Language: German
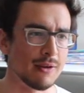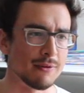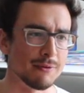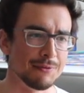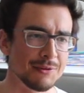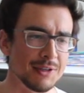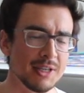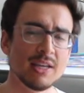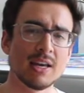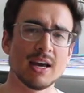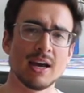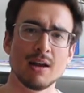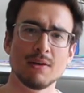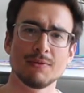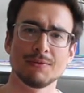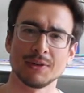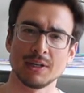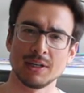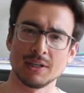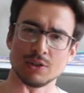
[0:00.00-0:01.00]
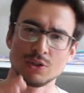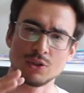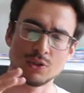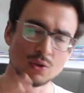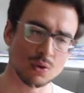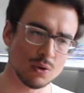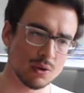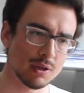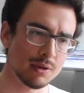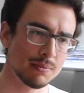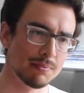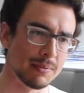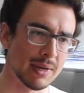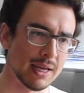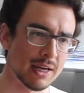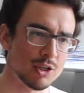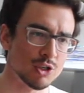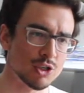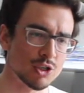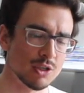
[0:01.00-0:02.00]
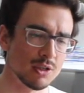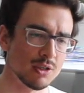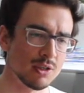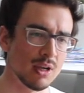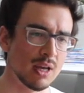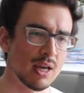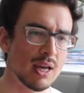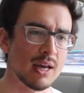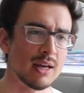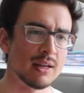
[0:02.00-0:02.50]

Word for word: wie helfe ich jungen Menschen